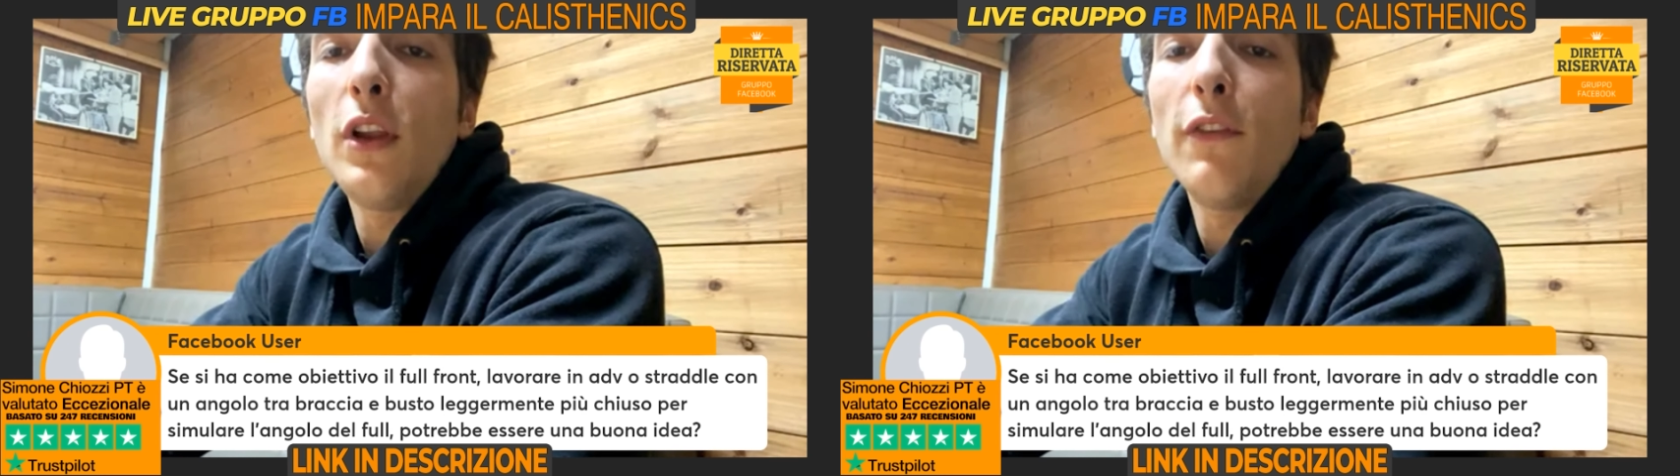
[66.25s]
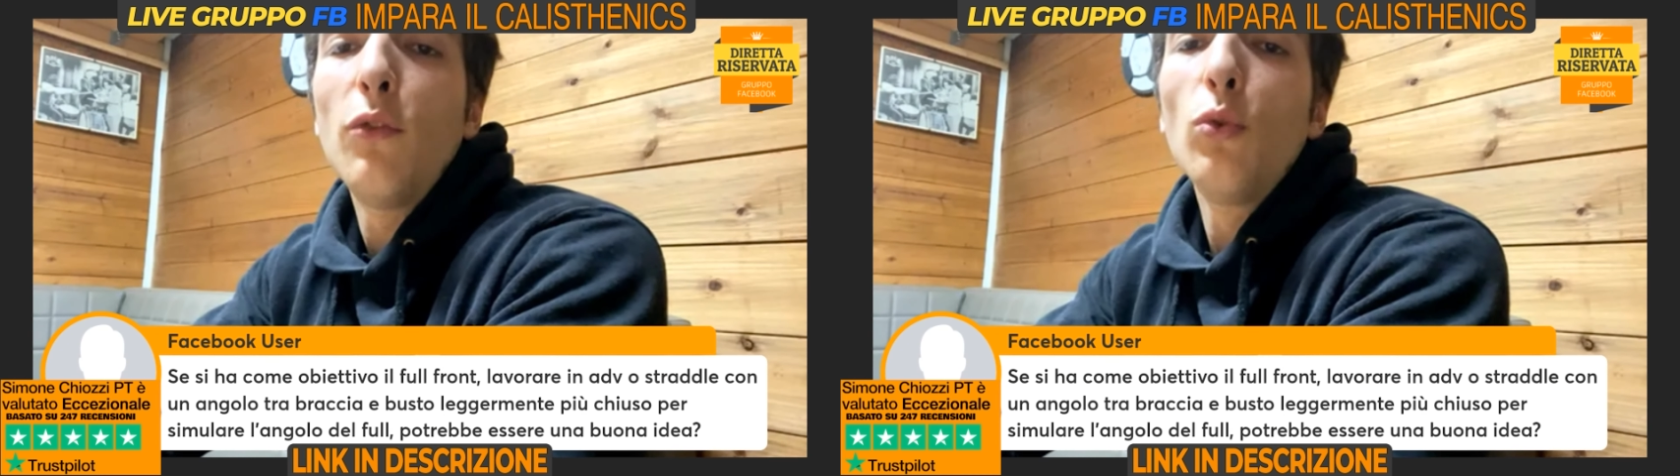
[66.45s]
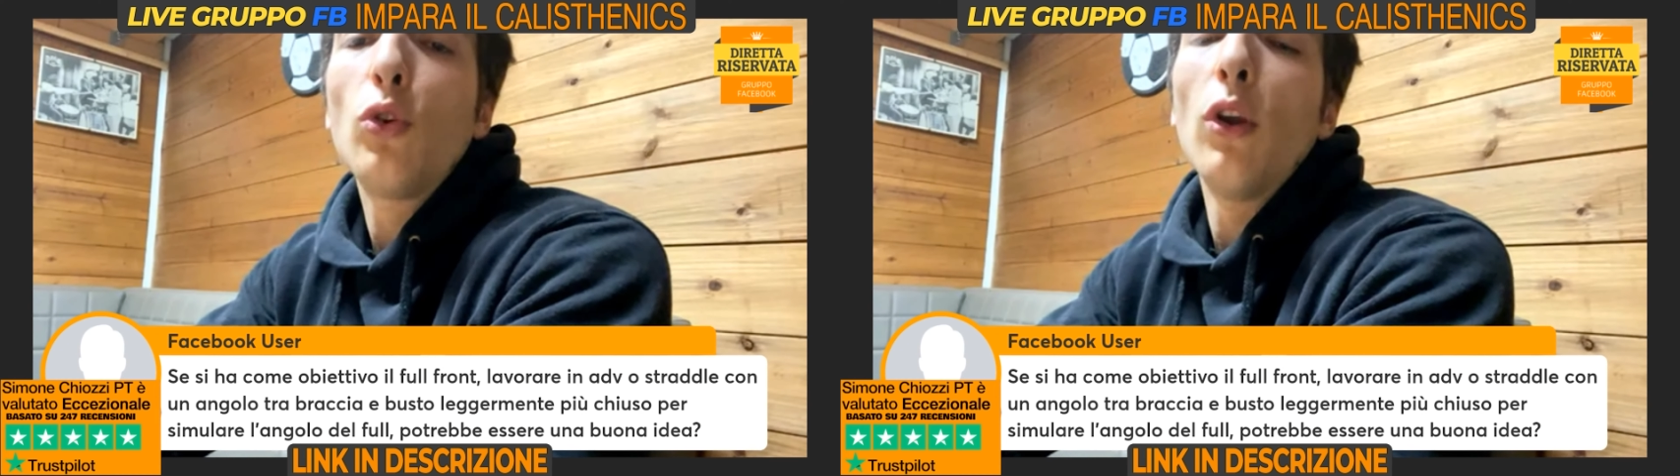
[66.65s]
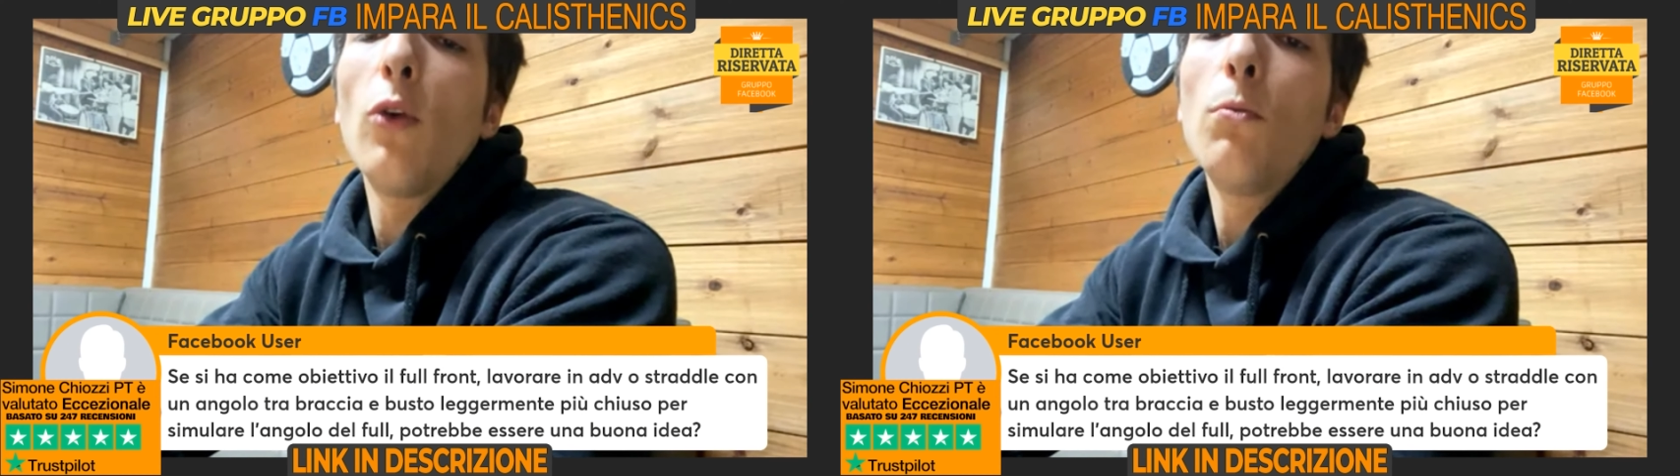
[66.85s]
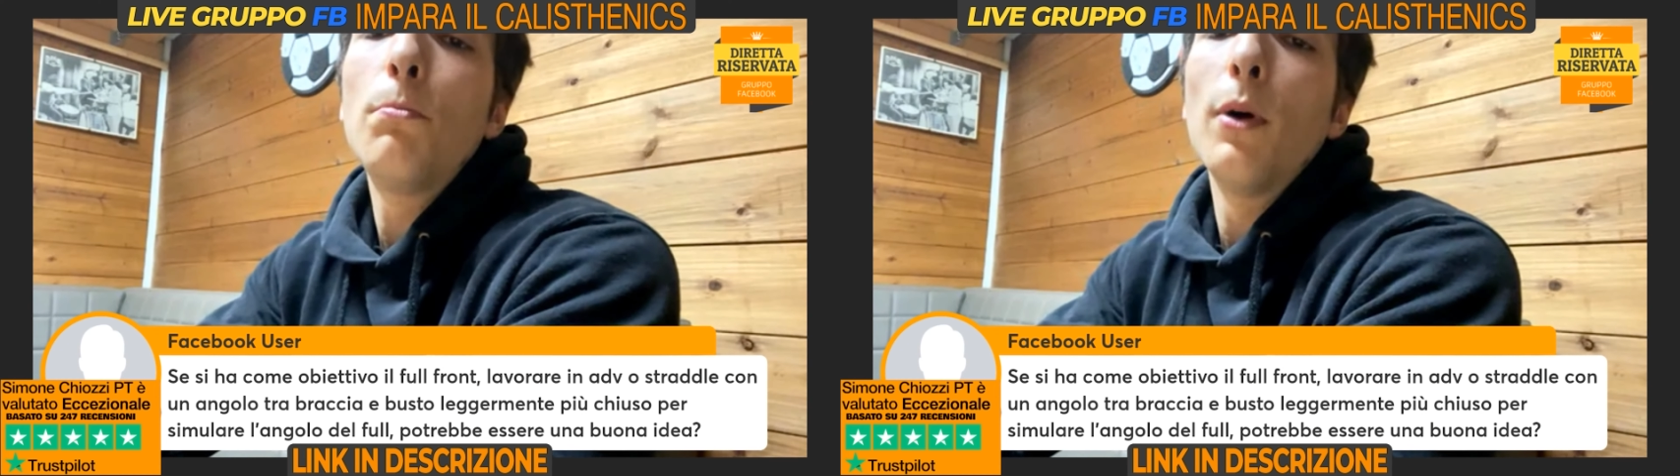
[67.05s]
il full con la
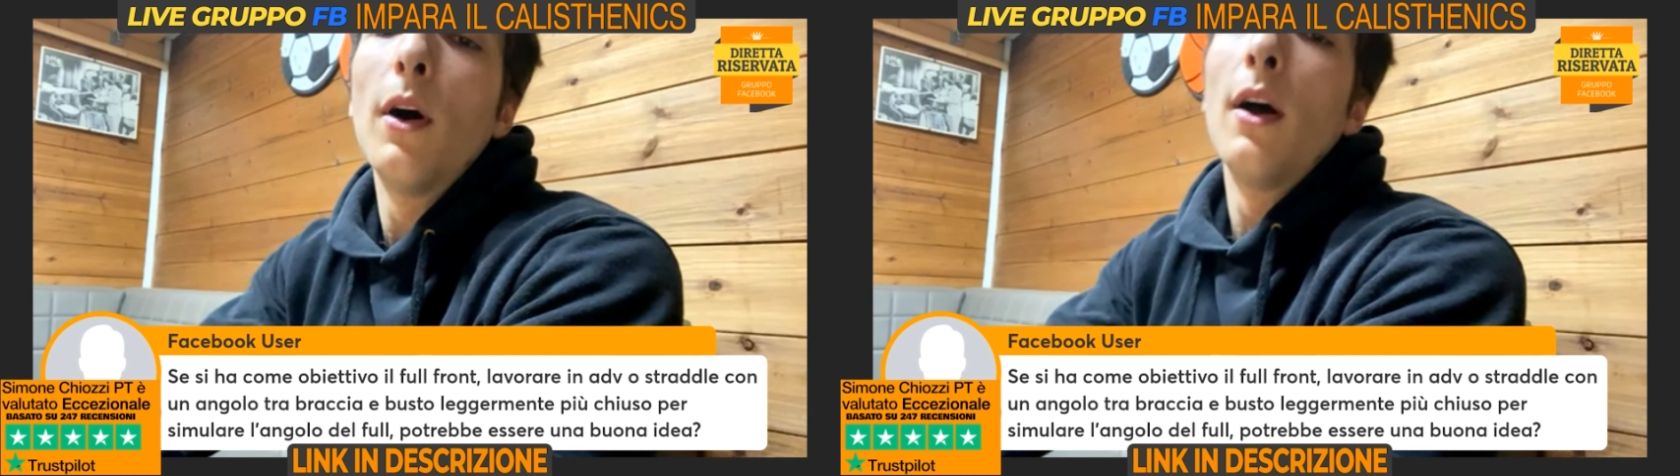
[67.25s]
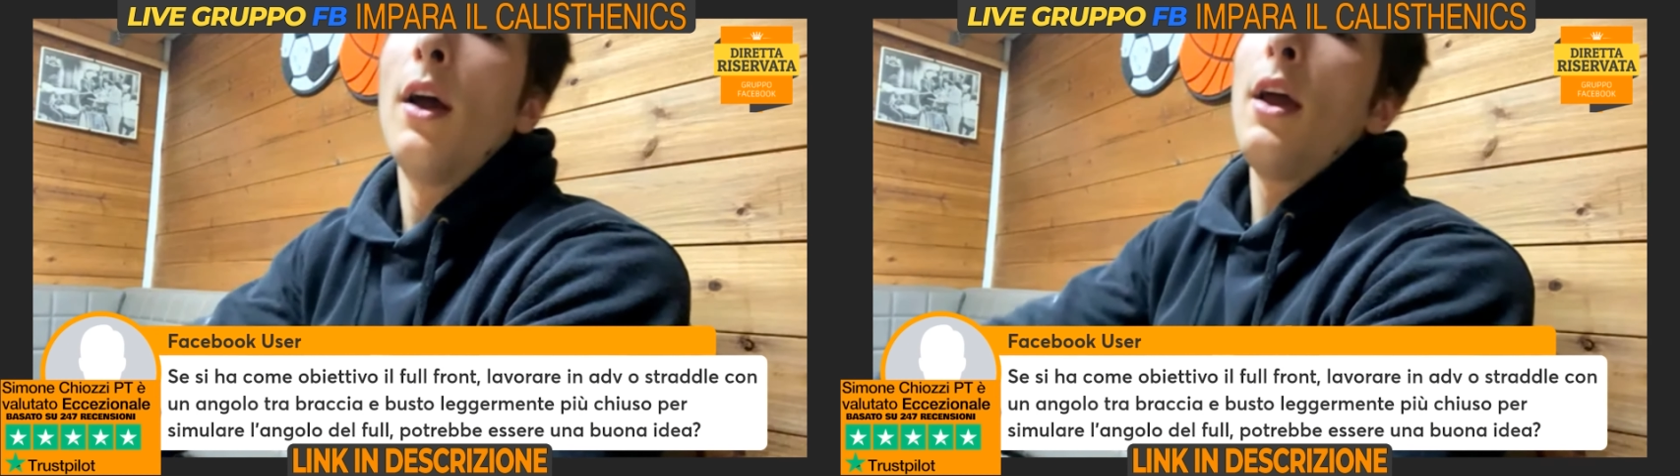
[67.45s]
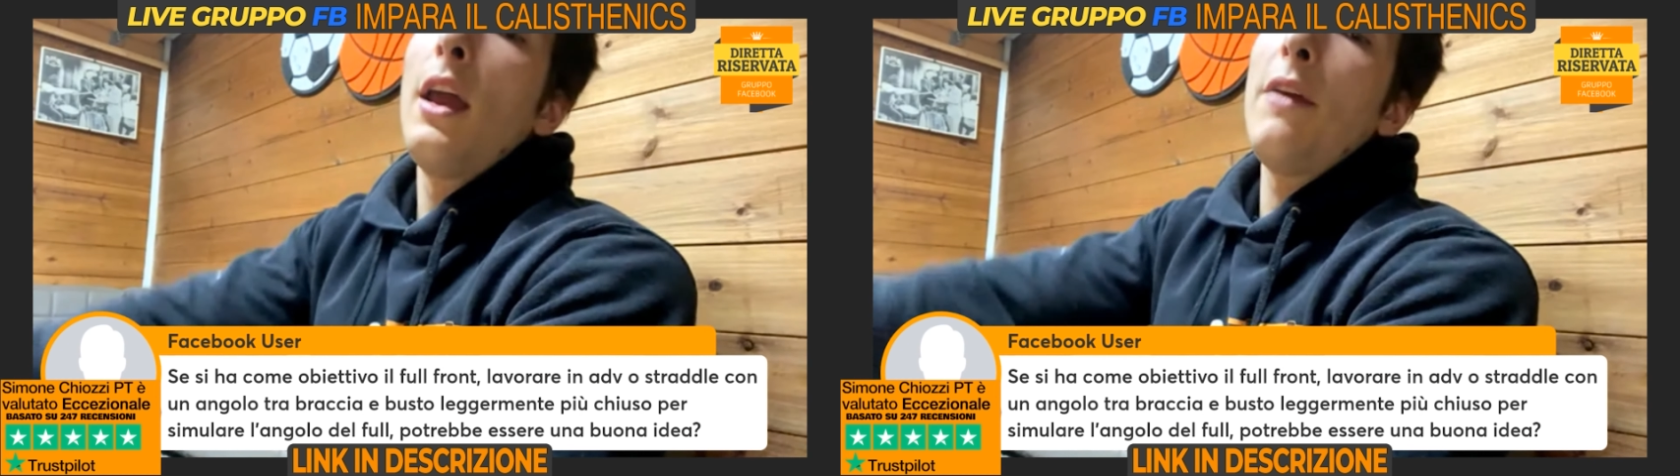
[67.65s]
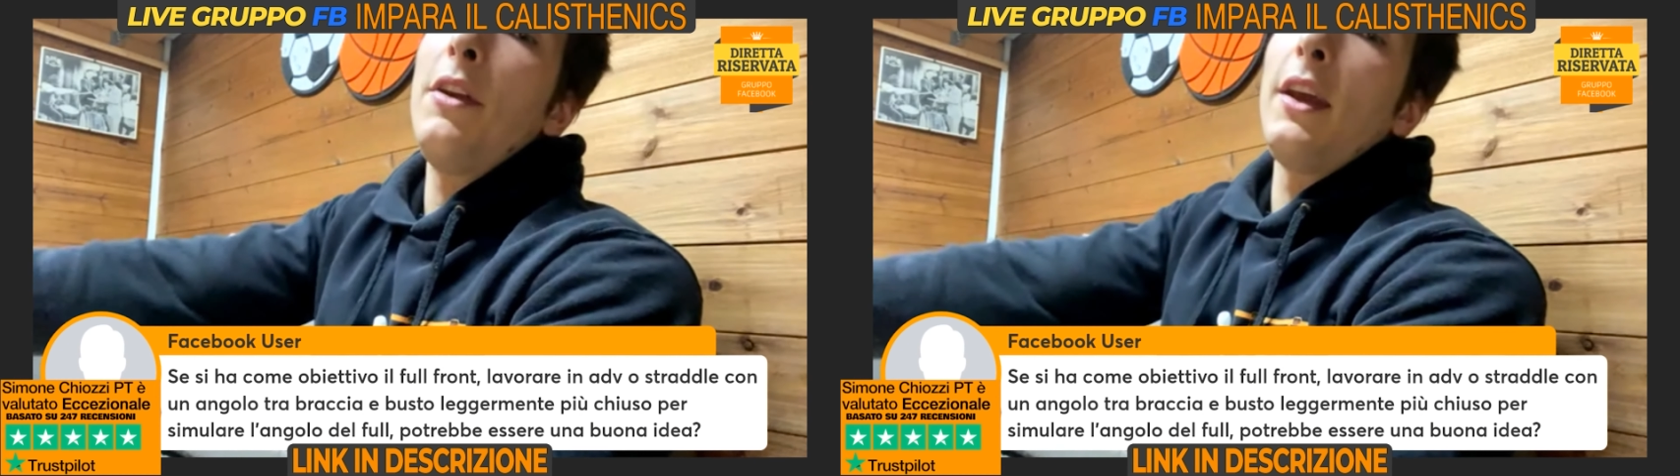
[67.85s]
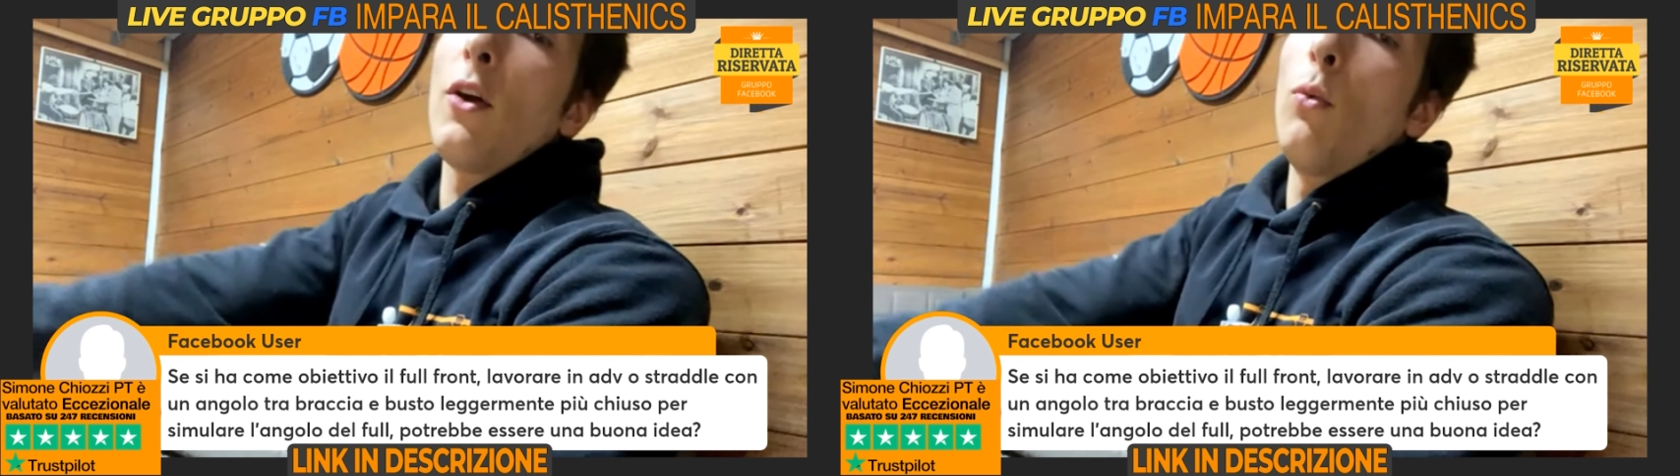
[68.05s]
loop e vedi che